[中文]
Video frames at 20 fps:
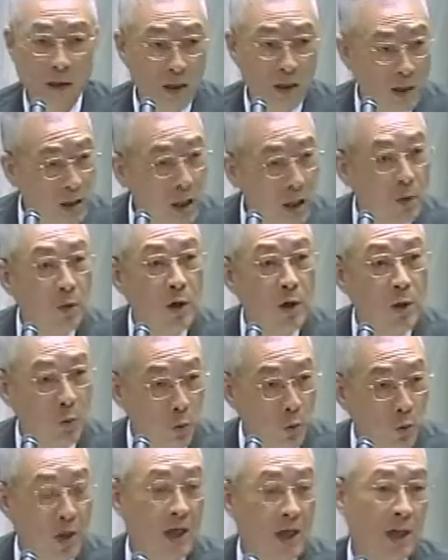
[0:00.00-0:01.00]
一定会
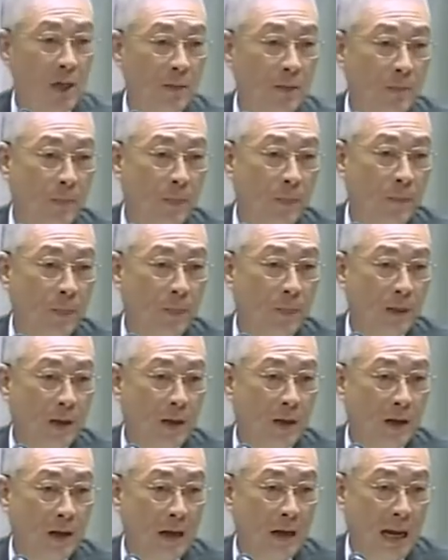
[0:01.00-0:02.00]
努力
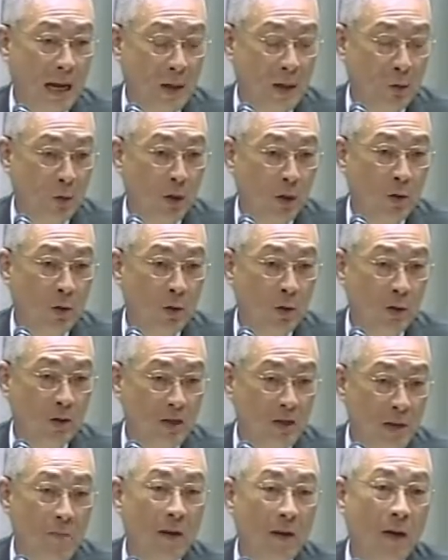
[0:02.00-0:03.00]
来推动
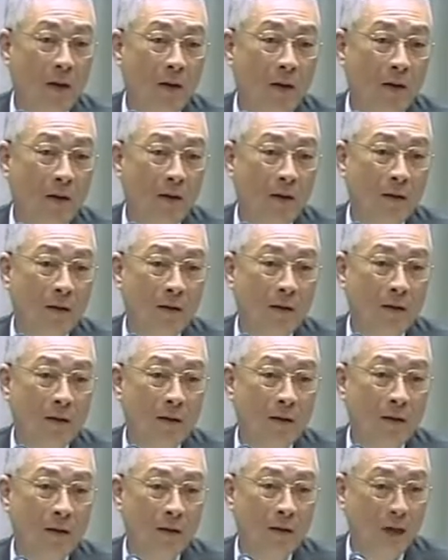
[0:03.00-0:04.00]
健保，
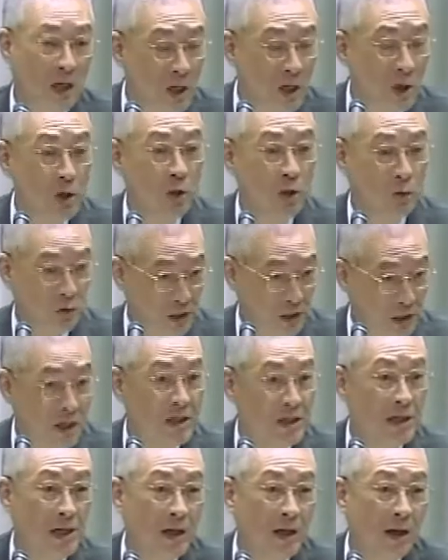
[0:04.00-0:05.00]
力求精
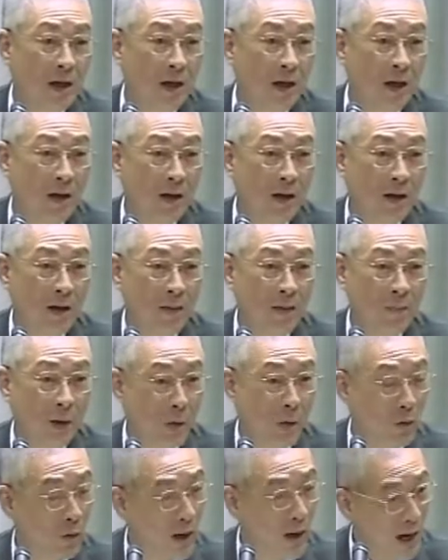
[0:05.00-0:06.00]
进啊。
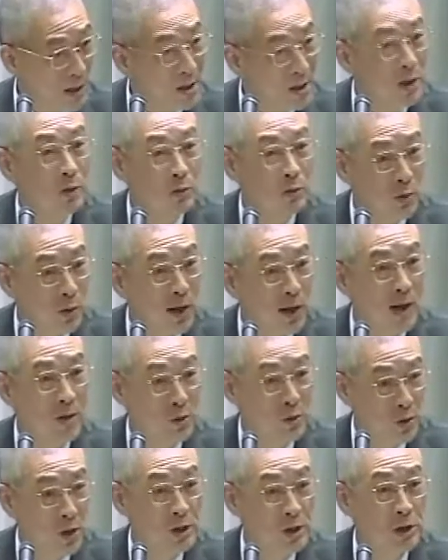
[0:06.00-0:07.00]
包括还是有若干
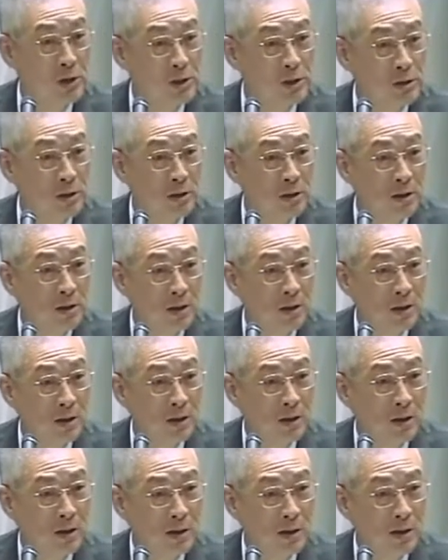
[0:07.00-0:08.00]
缺失，
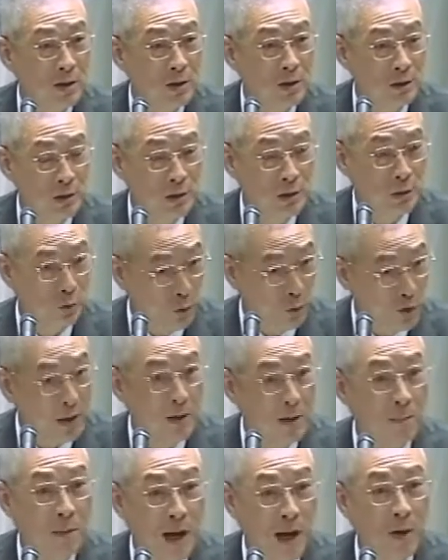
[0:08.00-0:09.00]
使国
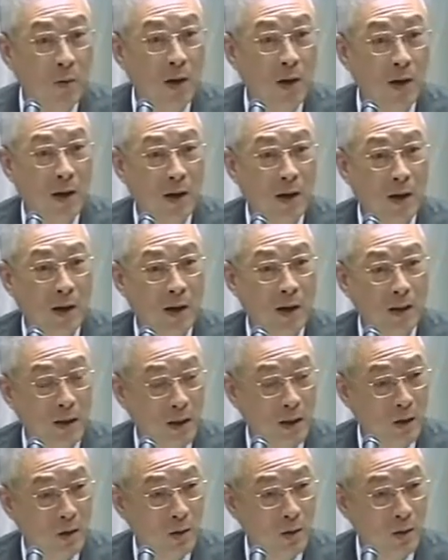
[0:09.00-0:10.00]
人盼望啊
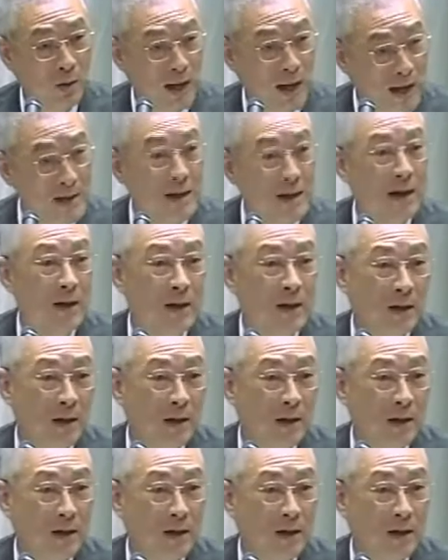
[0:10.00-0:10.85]
能够改善的。